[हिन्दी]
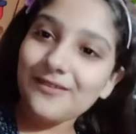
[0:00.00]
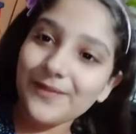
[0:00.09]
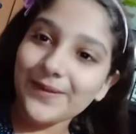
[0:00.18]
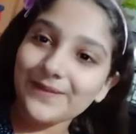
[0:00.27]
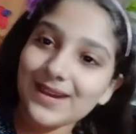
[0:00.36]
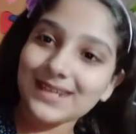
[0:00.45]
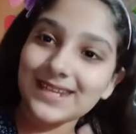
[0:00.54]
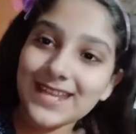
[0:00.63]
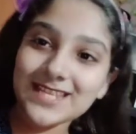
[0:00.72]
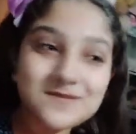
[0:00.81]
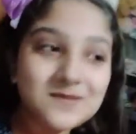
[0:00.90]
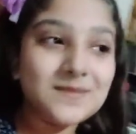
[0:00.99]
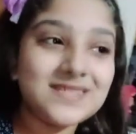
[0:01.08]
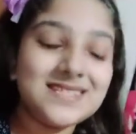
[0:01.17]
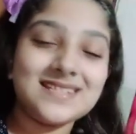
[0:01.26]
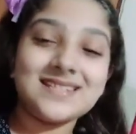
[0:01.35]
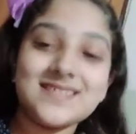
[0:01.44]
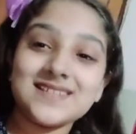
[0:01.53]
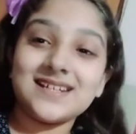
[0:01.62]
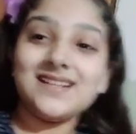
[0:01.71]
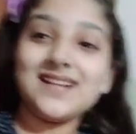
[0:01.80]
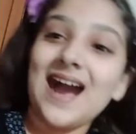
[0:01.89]
एवरीवन इट्स मी मिस
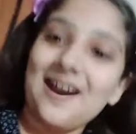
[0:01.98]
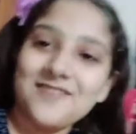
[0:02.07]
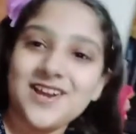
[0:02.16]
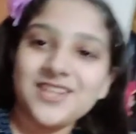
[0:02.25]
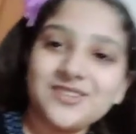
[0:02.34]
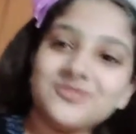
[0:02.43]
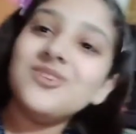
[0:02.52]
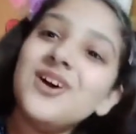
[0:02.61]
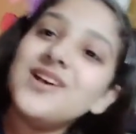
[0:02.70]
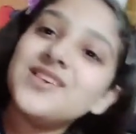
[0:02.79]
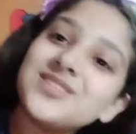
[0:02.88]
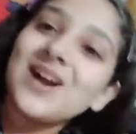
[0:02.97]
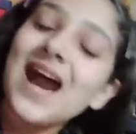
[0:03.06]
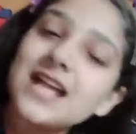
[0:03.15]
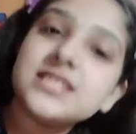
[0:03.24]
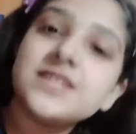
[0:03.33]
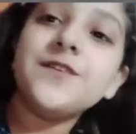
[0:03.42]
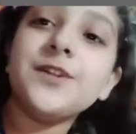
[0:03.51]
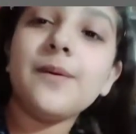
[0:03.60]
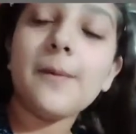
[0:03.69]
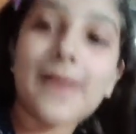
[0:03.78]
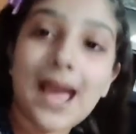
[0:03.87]
गर्ल हाउ आर यू सो आज की वीडियो
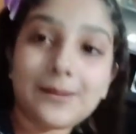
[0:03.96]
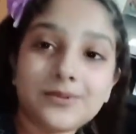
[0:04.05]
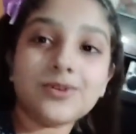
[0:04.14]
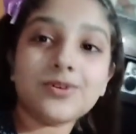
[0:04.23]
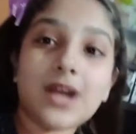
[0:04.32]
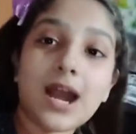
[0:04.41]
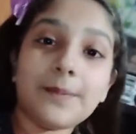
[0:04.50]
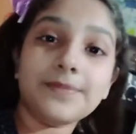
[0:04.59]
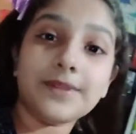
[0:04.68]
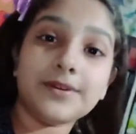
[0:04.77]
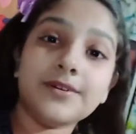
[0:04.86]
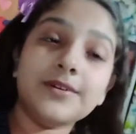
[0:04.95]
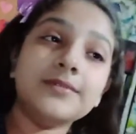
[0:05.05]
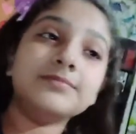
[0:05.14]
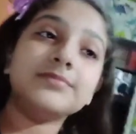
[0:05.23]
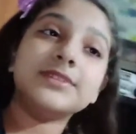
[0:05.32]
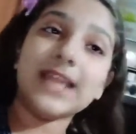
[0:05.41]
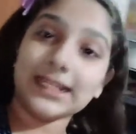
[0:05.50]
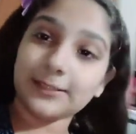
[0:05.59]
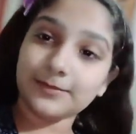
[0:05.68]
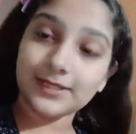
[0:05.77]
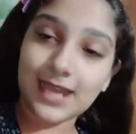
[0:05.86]
में मैं आप लोगों का अपना
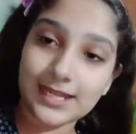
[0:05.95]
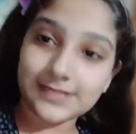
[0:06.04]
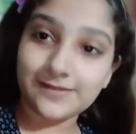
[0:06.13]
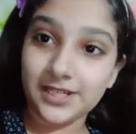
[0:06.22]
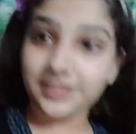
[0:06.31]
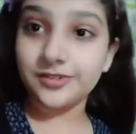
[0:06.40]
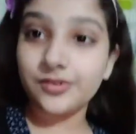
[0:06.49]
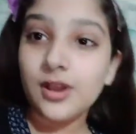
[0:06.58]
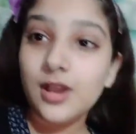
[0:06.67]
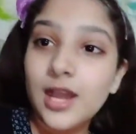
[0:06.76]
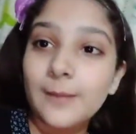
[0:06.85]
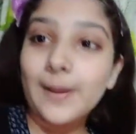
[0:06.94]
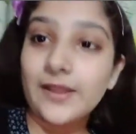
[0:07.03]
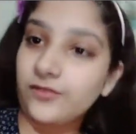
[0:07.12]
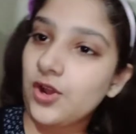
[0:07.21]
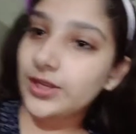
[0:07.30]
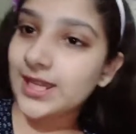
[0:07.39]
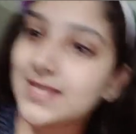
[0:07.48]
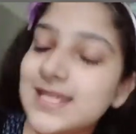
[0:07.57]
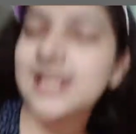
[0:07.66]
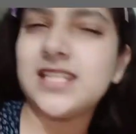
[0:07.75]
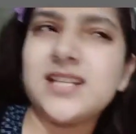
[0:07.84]
सेटअप दिखाने वाली हूँ माय व्लॉगिंग
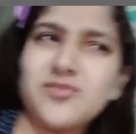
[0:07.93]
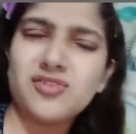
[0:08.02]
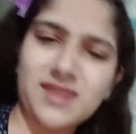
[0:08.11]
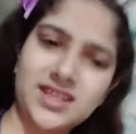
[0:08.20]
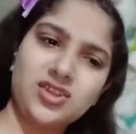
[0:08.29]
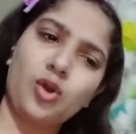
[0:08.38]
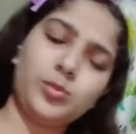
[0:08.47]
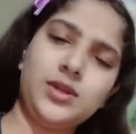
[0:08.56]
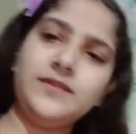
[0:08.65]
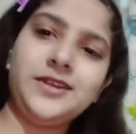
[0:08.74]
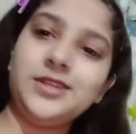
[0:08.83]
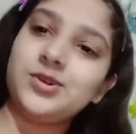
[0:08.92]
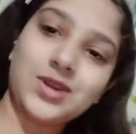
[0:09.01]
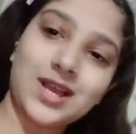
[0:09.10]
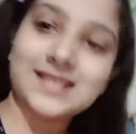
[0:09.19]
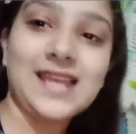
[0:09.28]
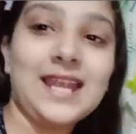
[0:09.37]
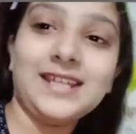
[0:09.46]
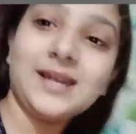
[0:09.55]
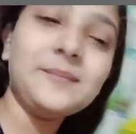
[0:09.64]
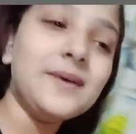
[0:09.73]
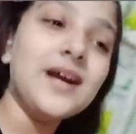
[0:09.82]
सेटअप और माय नॉर्मल वीडियो का
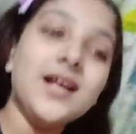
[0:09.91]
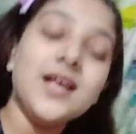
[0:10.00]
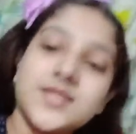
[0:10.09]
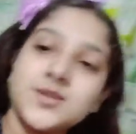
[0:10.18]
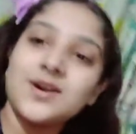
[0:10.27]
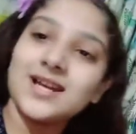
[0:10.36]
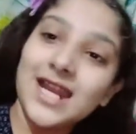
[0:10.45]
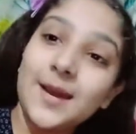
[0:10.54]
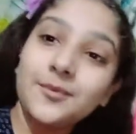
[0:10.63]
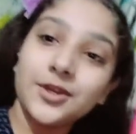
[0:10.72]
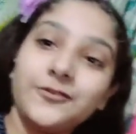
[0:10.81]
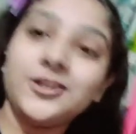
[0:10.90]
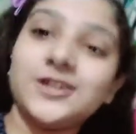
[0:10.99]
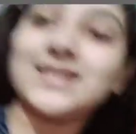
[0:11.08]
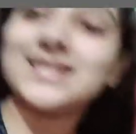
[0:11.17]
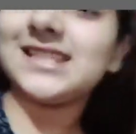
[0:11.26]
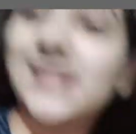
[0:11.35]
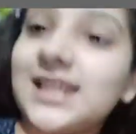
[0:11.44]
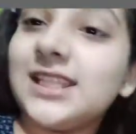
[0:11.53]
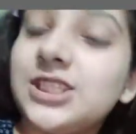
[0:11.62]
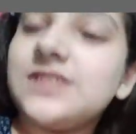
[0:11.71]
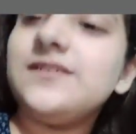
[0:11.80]
सेटअप सो so, अगर आपको वीडियो अच्छी
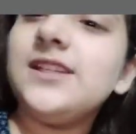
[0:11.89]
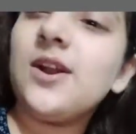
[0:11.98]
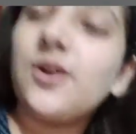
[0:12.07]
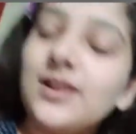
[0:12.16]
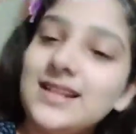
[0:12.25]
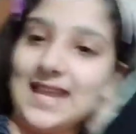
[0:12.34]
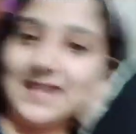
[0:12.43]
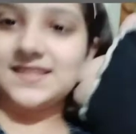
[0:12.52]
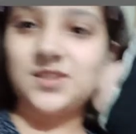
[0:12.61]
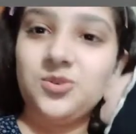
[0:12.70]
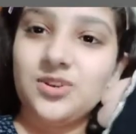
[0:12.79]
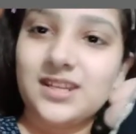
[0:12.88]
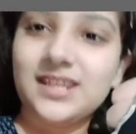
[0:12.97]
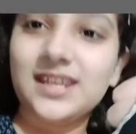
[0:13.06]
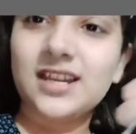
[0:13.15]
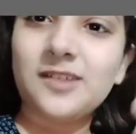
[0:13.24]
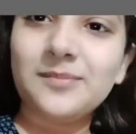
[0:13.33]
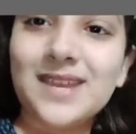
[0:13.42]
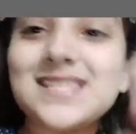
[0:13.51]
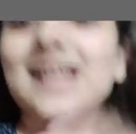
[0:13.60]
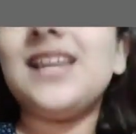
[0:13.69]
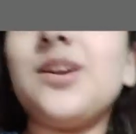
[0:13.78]
लगे तो इस वीडियो को लाइक ज़रूर करिएगा और मेरे
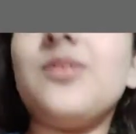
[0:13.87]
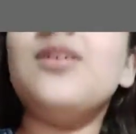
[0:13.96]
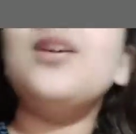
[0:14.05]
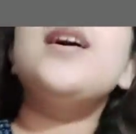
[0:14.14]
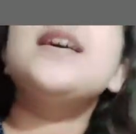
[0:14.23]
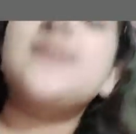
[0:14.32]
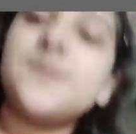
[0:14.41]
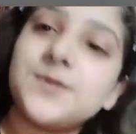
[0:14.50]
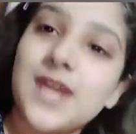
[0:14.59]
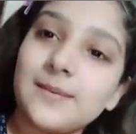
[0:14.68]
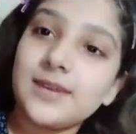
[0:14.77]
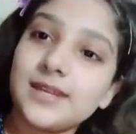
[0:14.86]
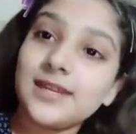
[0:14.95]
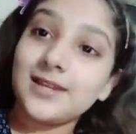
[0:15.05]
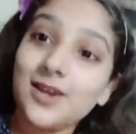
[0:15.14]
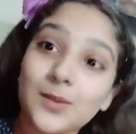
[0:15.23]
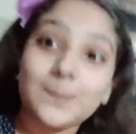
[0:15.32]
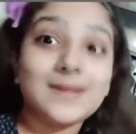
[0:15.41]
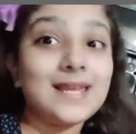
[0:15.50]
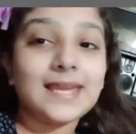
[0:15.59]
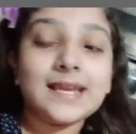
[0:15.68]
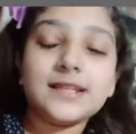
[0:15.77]
चैनल को सब्सक्राइब करिएगा और
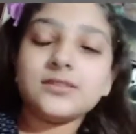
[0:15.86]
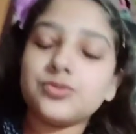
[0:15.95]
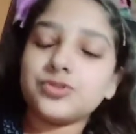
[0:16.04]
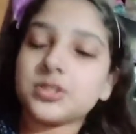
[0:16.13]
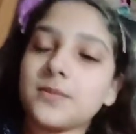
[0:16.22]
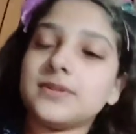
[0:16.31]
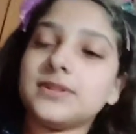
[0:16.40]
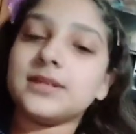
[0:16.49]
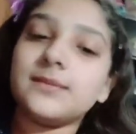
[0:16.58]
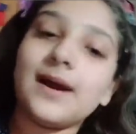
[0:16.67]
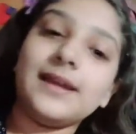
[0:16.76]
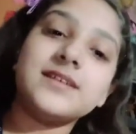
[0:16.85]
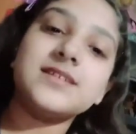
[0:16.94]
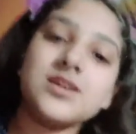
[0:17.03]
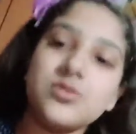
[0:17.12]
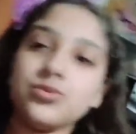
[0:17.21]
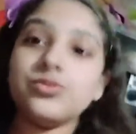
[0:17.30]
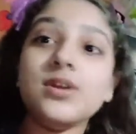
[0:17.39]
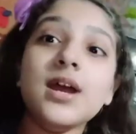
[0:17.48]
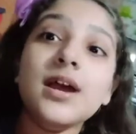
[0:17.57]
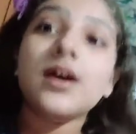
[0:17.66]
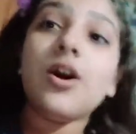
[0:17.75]
बेल आइकन को दबाना ज़रूर
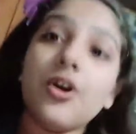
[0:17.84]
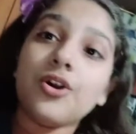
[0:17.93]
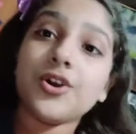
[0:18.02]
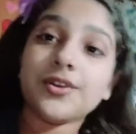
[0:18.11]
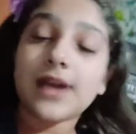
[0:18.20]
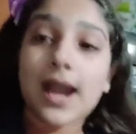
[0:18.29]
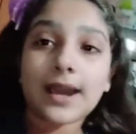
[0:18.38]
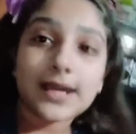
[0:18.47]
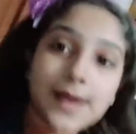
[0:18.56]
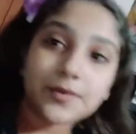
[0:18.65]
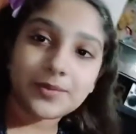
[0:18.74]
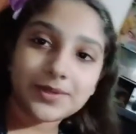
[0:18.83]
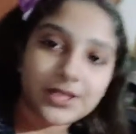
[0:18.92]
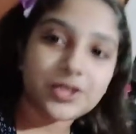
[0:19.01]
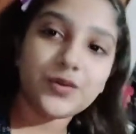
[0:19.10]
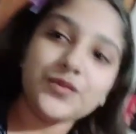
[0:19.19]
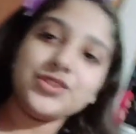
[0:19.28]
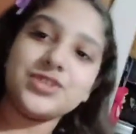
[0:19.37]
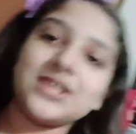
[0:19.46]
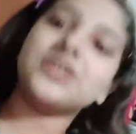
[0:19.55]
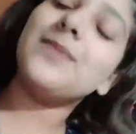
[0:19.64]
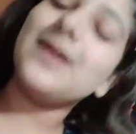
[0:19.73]
और अगर आपको मेरी न्यू वीडियो
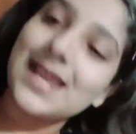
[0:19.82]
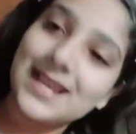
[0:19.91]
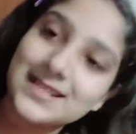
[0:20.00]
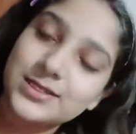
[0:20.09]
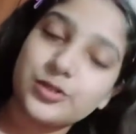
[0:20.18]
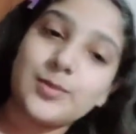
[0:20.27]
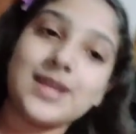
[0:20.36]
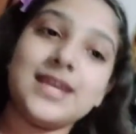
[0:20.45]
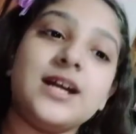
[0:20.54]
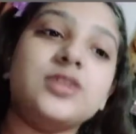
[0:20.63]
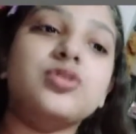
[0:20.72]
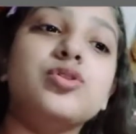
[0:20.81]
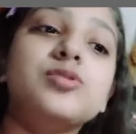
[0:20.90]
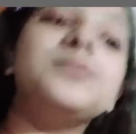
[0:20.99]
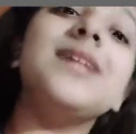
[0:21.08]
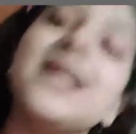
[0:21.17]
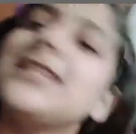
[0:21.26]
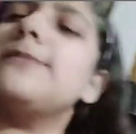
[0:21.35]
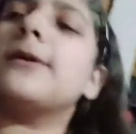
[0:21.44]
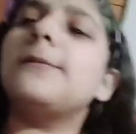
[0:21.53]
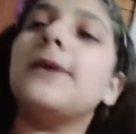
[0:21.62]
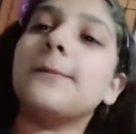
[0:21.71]
चाहिए तो बेल आइकन ज़रूर दबाइएगा सो so, बिना किसी
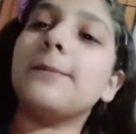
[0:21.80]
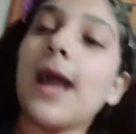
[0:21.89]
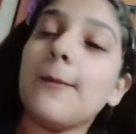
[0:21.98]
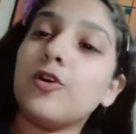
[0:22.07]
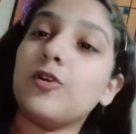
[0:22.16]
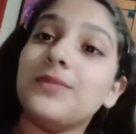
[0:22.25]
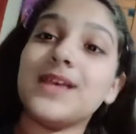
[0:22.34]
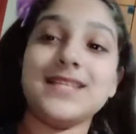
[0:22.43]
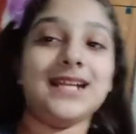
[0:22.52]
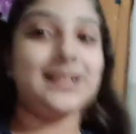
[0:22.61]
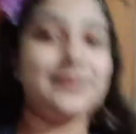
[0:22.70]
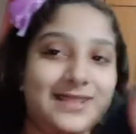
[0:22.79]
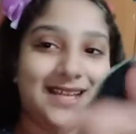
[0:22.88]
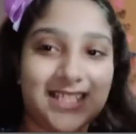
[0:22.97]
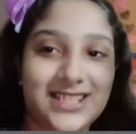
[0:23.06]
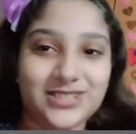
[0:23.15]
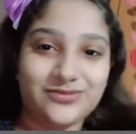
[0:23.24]
बक बक मैं आपको अपना सेटअप दिखाती